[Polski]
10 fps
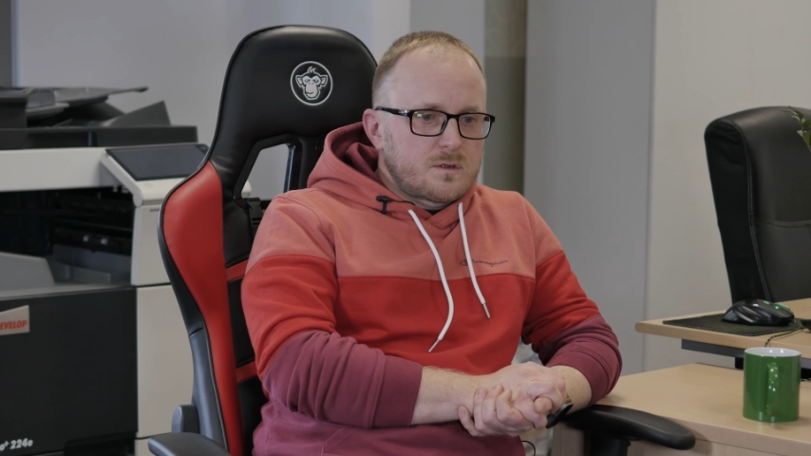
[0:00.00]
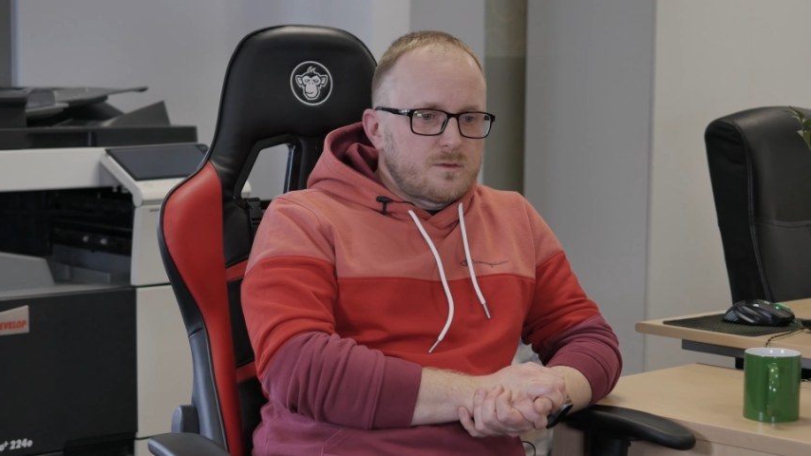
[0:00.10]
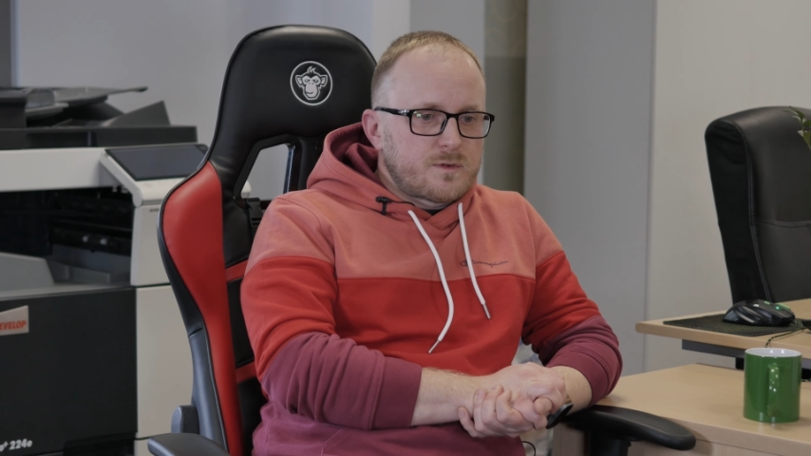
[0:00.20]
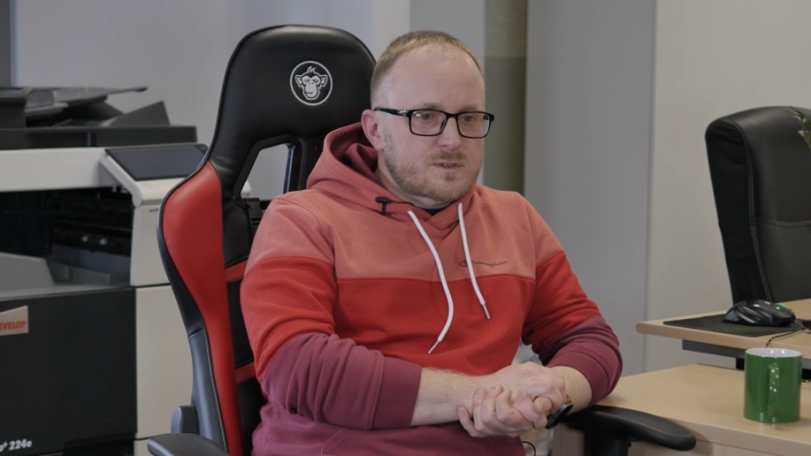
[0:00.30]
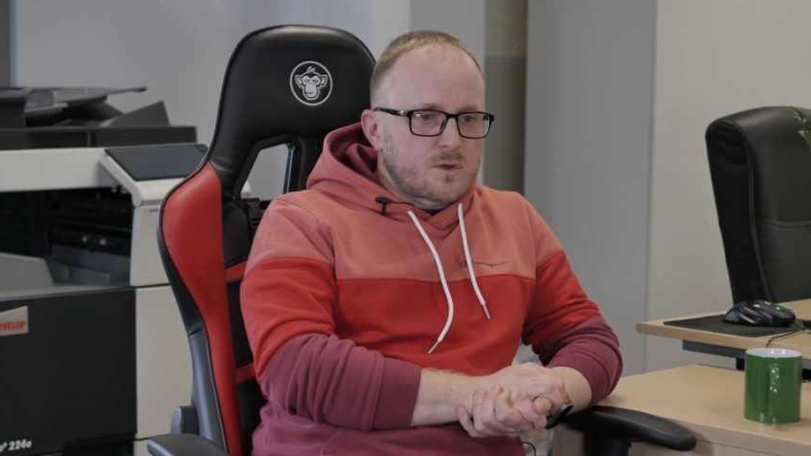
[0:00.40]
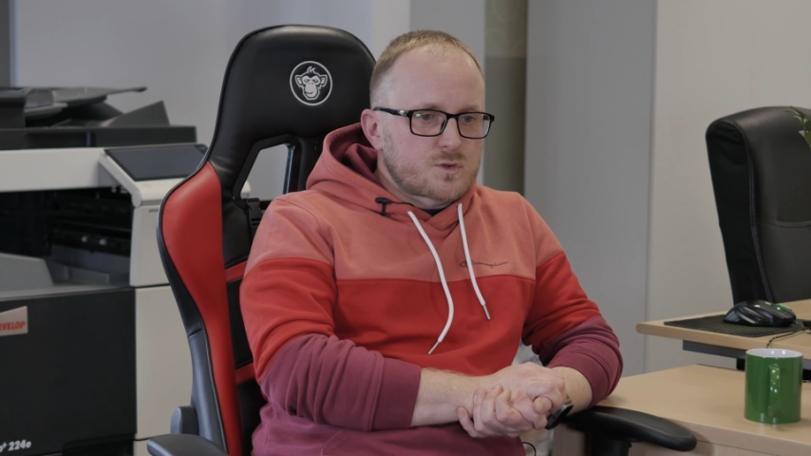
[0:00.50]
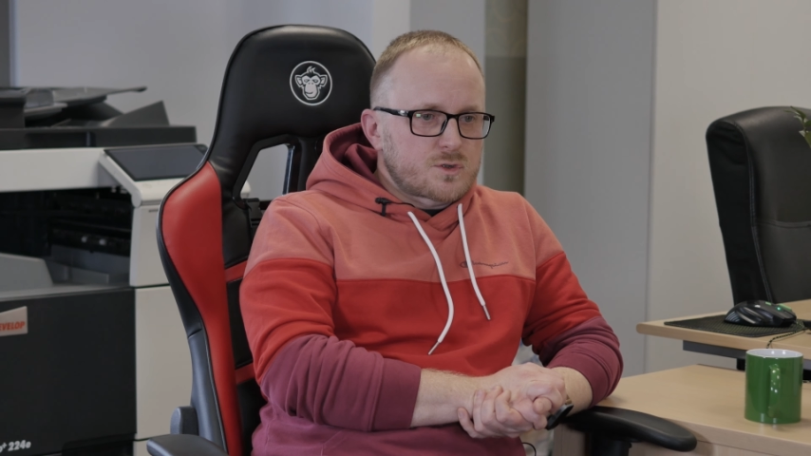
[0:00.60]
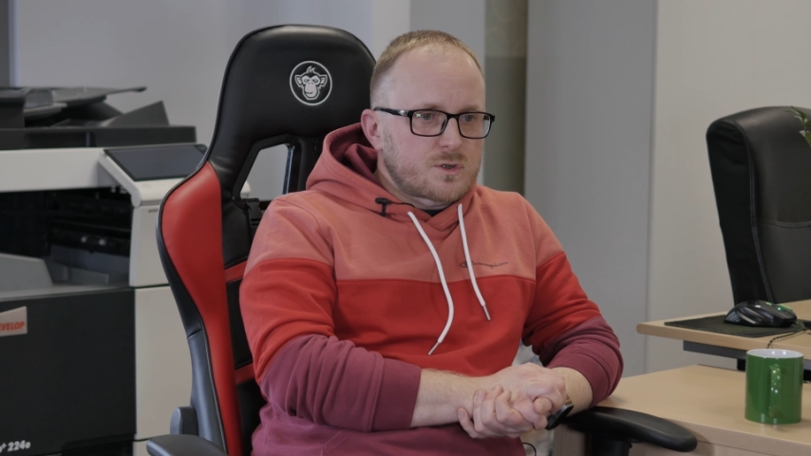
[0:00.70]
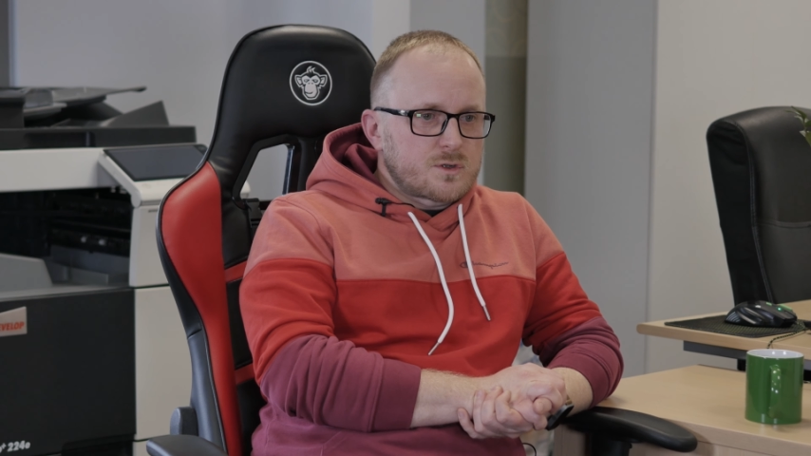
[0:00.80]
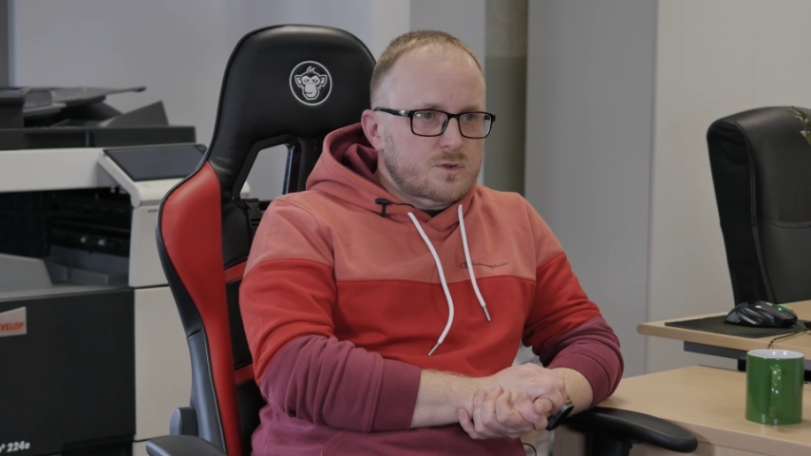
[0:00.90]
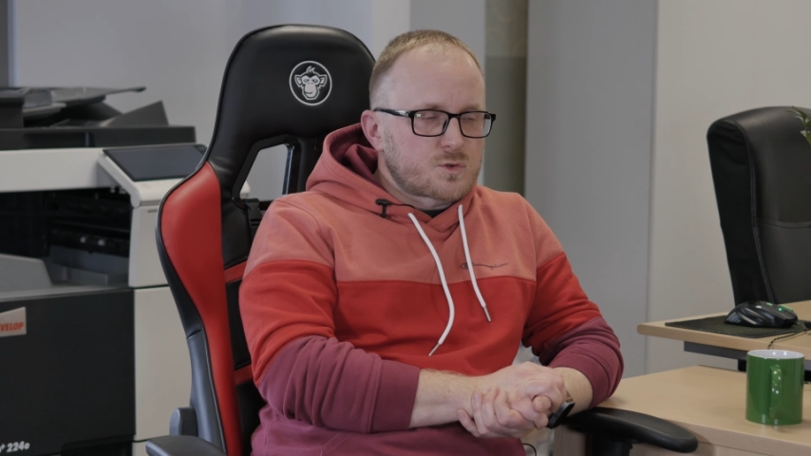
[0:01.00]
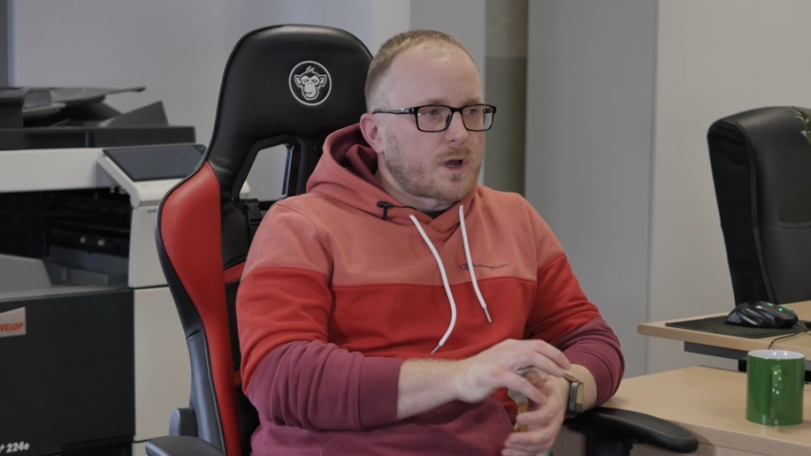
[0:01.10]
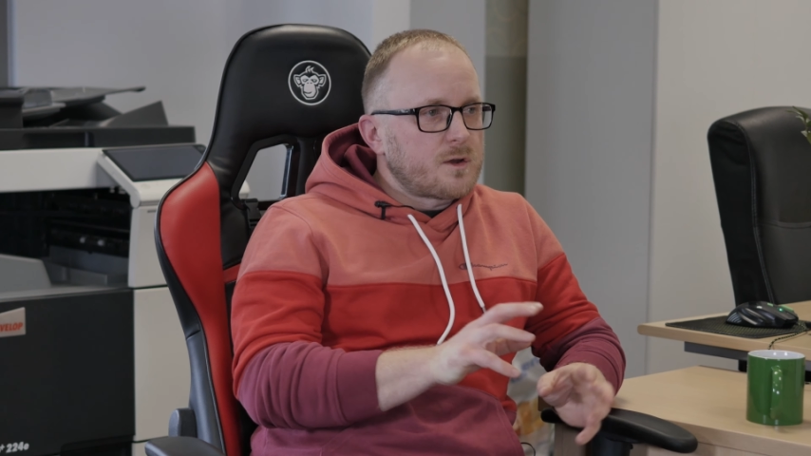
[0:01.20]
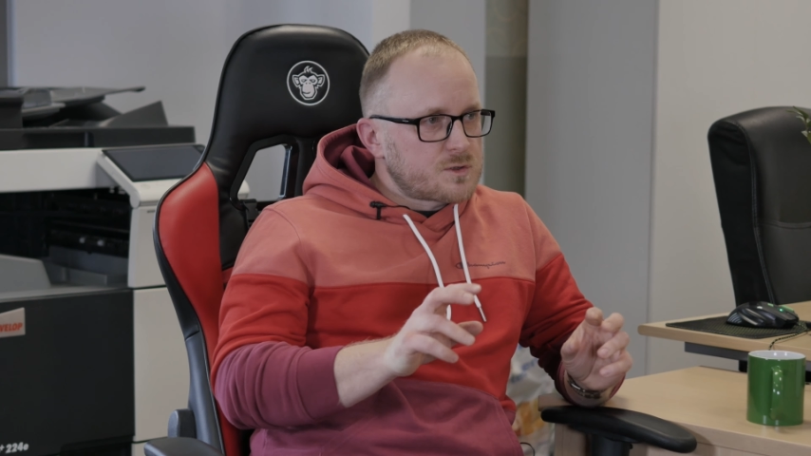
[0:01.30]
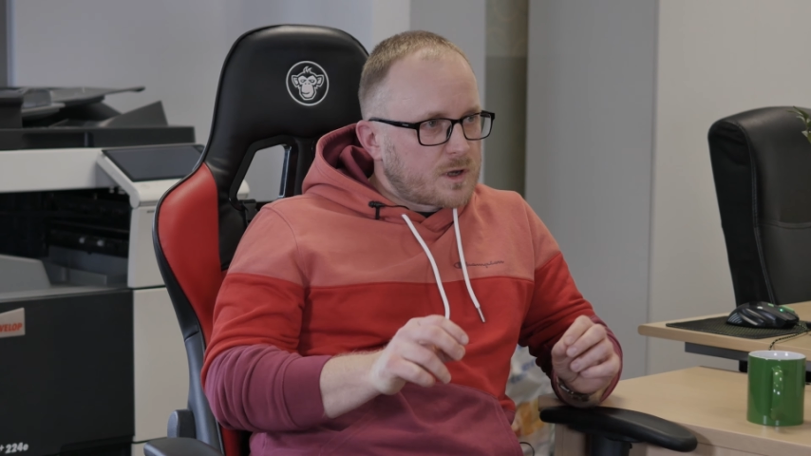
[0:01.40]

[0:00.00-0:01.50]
inwestorzy szukając